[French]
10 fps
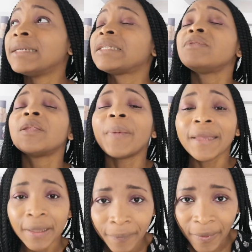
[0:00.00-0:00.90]
Si vous n'êtes
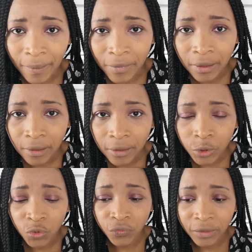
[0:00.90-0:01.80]
pas capable
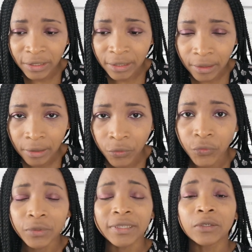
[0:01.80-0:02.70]
de vous dire
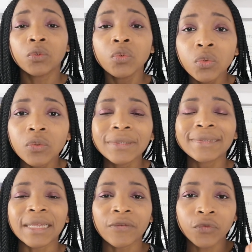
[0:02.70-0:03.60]
c'est où
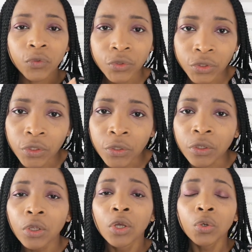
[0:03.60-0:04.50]
ça
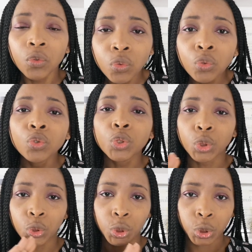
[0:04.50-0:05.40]
fonctionne, où
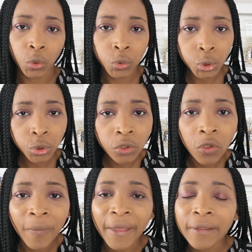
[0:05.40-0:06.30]
je change de
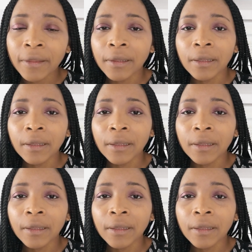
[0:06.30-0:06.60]
domaine.